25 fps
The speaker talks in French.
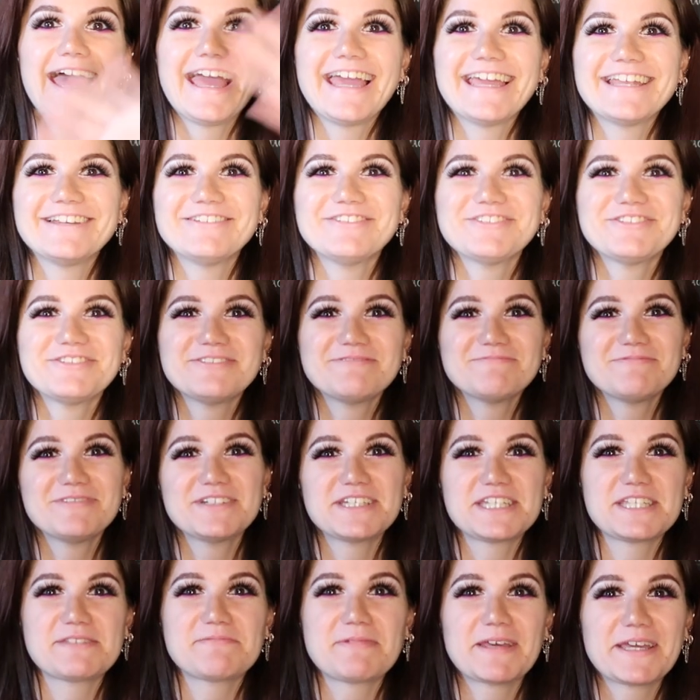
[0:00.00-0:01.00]
Hello tout le
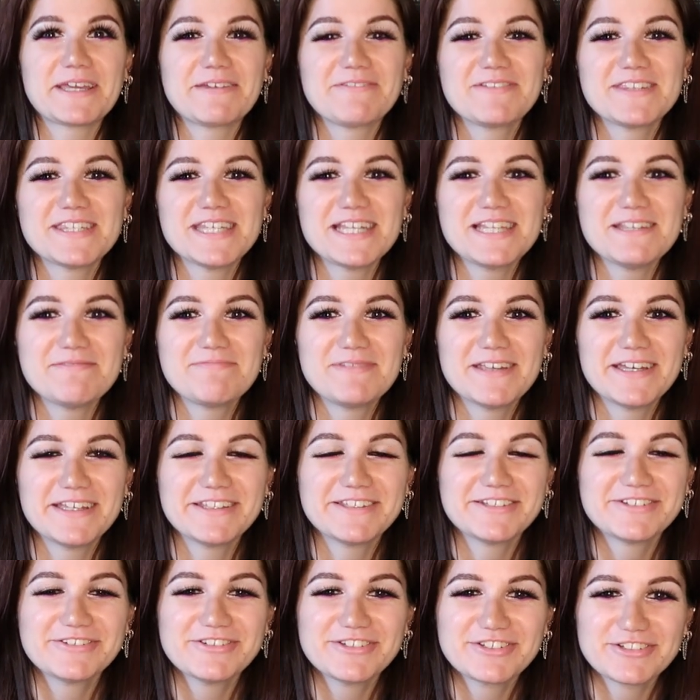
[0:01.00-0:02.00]
monde, j'espère que vous allez bien.
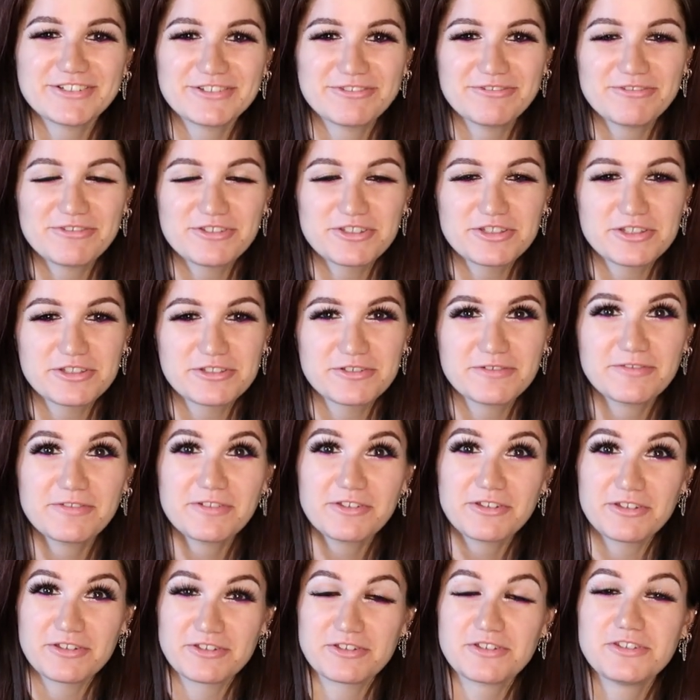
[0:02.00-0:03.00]
Du coup aujourd'hui on se retrouve
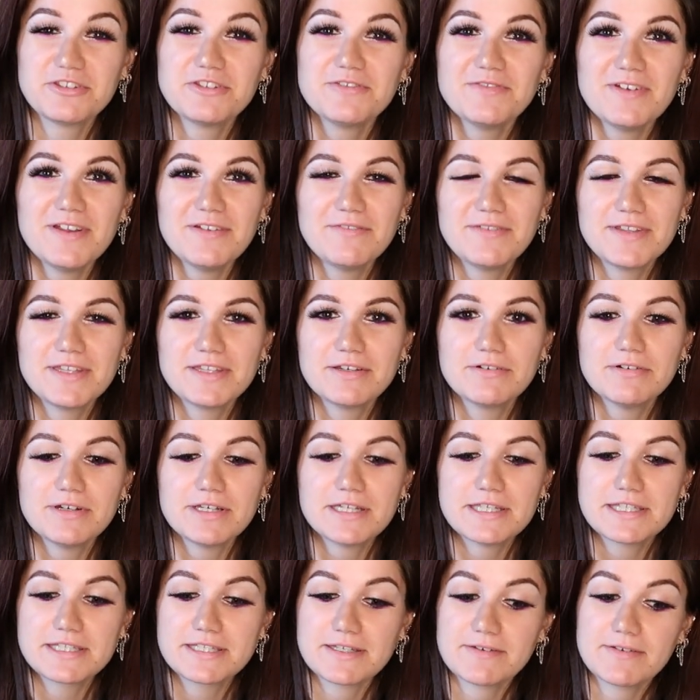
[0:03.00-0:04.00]
dans une nouvelle vidéo
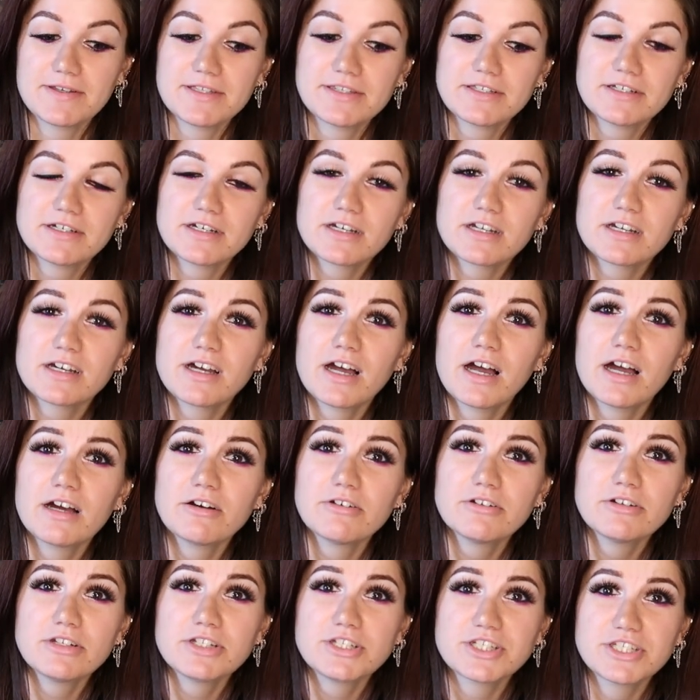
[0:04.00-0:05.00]
et ça va être encore un
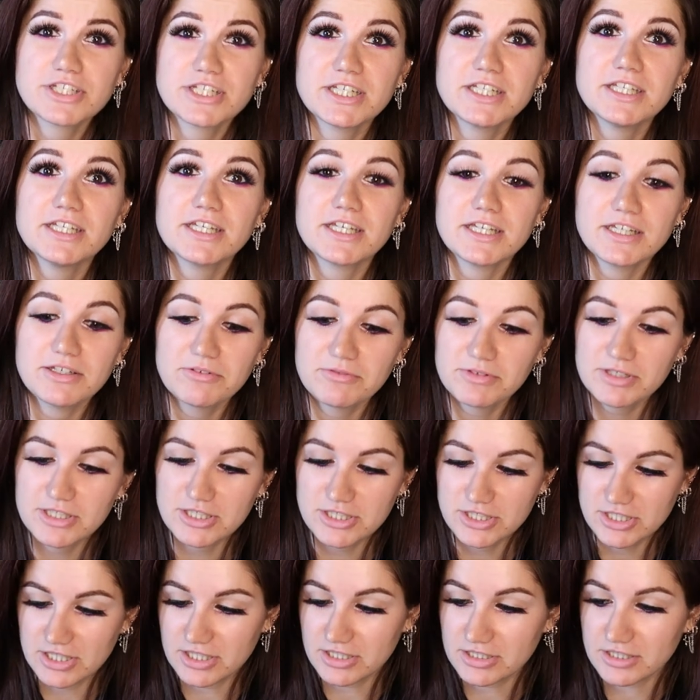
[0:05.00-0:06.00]
haul chine Et oui,
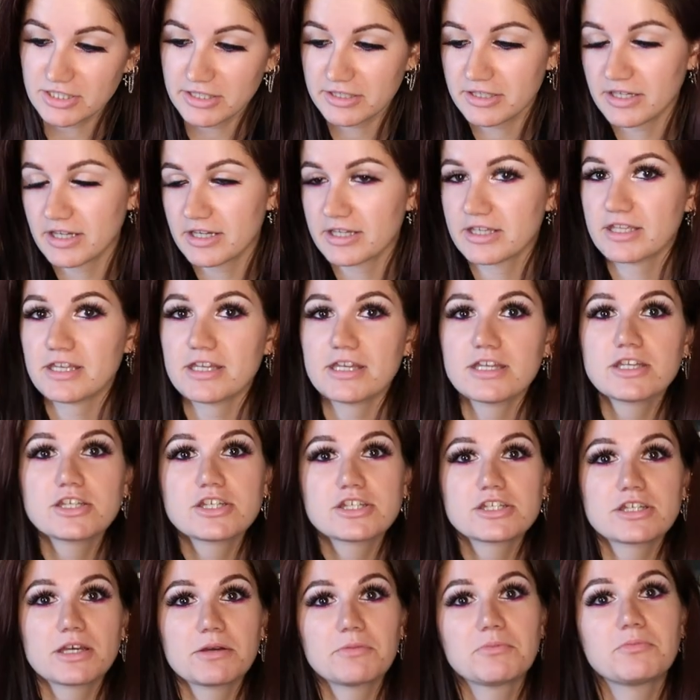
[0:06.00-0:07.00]
j'ai encore craqué,
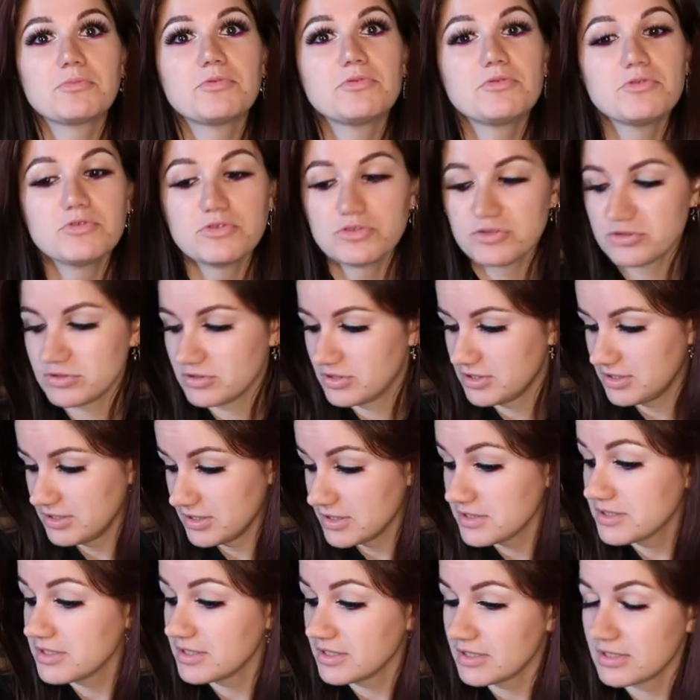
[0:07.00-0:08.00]
j'abuse
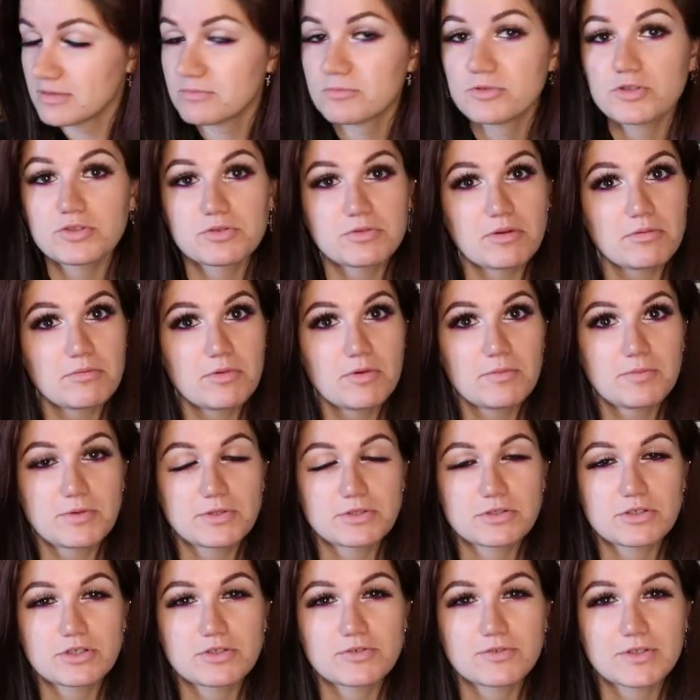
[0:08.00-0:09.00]
littéralement en ce moment
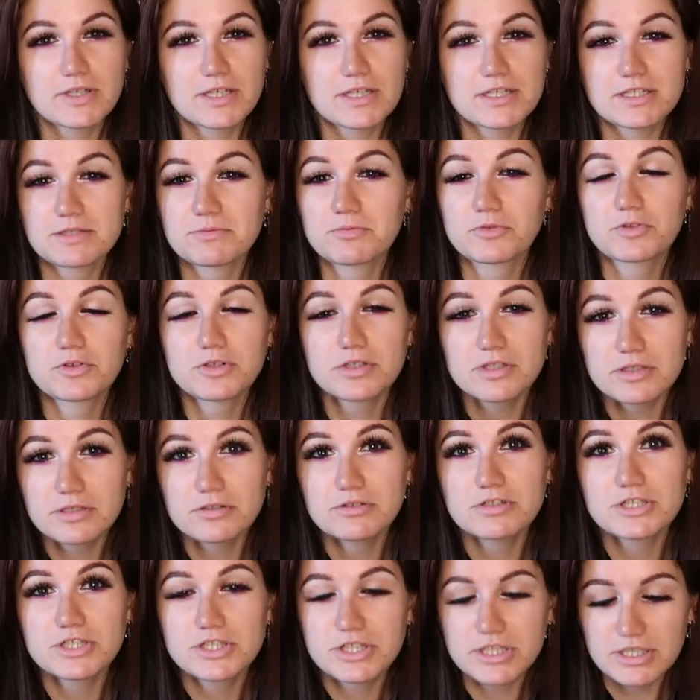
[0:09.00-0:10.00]
parce que je fais quasiment que des
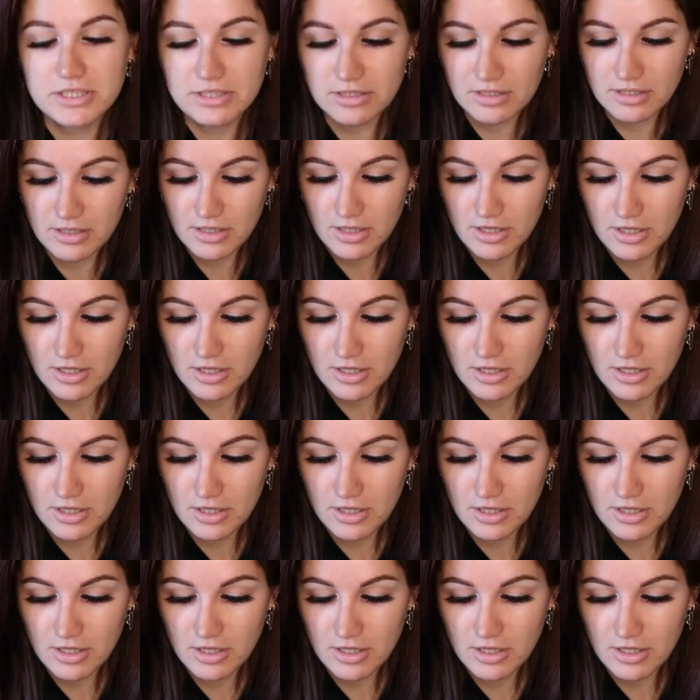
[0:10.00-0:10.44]
all Shein.